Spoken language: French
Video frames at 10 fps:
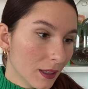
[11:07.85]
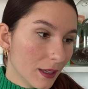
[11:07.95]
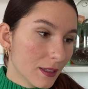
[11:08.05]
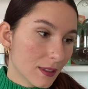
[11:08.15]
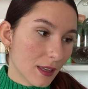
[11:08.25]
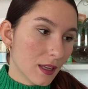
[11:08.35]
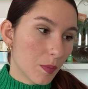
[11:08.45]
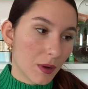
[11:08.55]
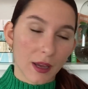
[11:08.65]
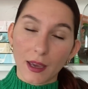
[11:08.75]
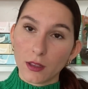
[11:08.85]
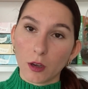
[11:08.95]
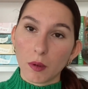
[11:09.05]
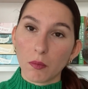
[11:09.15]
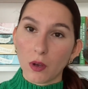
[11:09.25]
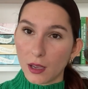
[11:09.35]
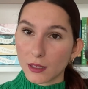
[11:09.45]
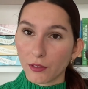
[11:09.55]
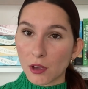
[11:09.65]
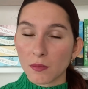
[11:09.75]
Et ça déplaît énormément à
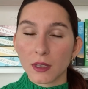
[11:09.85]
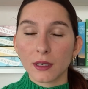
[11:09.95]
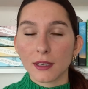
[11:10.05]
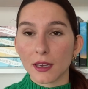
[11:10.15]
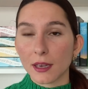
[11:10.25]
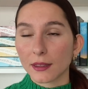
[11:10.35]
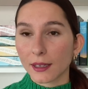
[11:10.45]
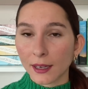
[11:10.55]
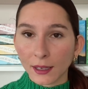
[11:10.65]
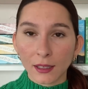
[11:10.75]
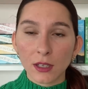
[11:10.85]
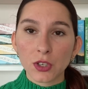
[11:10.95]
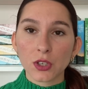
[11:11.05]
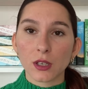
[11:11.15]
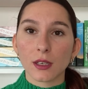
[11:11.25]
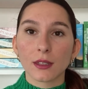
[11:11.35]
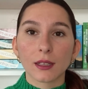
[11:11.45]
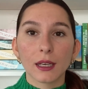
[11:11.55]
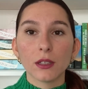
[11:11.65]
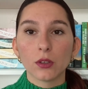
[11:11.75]
sa famille qui est très riche et
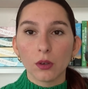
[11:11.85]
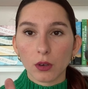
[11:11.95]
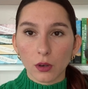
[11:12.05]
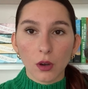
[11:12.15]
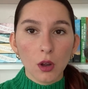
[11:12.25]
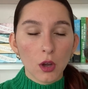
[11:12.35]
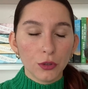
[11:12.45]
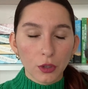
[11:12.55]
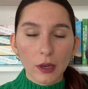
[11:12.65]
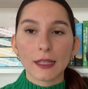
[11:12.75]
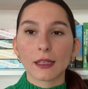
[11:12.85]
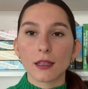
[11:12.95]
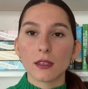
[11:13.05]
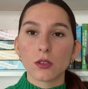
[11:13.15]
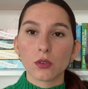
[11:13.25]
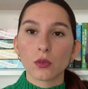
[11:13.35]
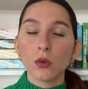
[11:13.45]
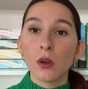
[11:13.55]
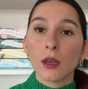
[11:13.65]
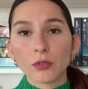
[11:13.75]
très dans dans les
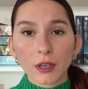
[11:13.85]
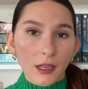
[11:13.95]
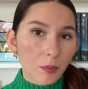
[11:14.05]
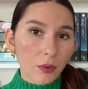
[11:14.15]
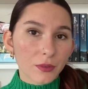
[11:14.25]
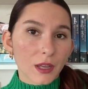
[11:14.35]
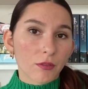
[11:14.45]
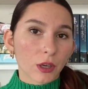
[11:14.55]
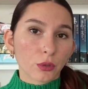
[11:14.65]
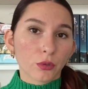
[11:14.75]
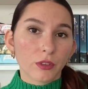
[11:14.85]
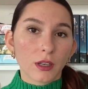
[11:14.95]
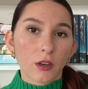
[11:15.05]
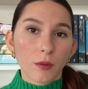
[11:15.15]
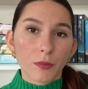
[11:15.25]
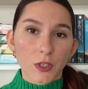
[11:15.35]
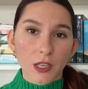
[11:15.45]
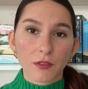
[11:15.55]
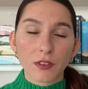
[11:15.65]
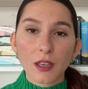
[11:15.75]
traditions. Une fois qu'elle pense avoir trouvé l'homme de
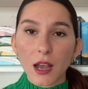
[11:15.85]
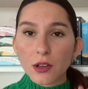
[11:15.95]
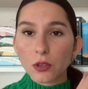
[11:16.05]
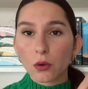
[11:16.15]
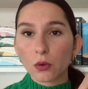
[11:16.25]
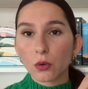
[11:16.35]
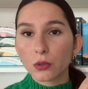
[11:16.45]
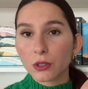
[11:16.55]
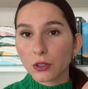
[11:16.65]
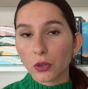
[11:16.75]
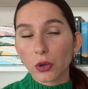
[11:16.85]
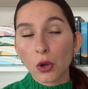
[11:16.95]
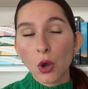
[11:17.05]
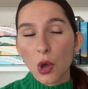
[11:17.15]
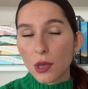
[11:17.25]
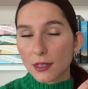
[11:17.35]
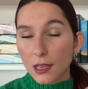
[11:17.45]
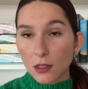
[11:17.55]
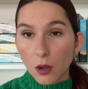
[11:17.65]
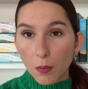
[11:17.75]
sa vie, elle se rend compte que
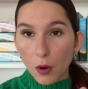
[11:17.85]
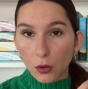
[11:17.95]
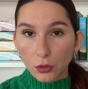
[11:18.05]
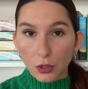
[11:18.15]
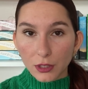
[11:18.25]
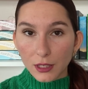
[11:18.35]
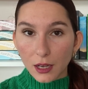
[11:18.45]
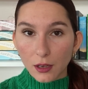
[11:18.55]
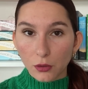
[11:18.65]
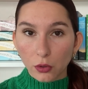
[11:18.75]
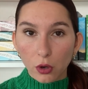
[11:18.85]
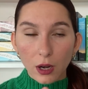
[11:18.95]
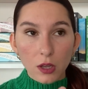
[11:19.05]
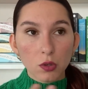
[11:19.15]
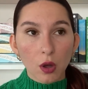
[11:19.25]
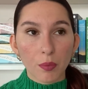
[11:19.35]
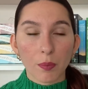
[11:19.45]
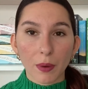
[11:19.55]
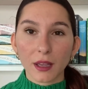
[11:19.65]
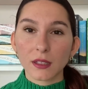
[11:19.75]
cet homme entretient une relation un peu
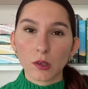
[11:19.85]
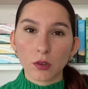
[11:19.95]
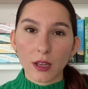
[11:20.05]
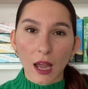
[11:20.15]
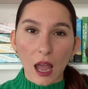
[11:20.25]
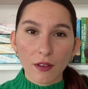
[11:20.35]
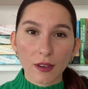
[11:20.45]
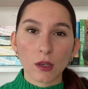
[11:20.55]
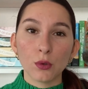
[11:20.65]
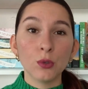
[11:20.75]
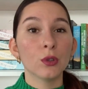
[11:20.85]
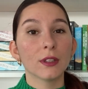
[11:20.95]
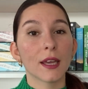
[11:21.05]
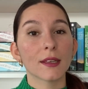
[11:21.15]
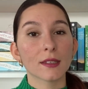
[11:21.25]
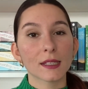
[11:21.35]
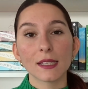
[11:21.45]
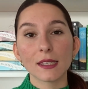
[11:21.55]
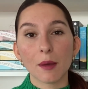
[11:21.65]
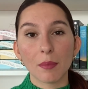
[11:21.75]
particulière avec une hôtesse
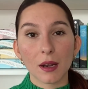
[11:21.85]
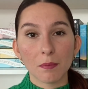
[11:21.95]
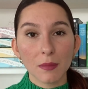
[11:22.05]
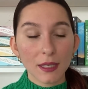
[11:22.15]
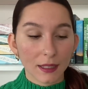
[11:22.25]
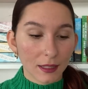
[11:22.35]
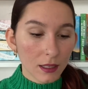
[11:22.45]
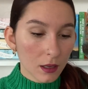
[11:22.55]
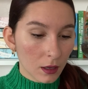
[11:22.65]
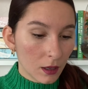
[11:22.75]
qui s'appelle Mickey.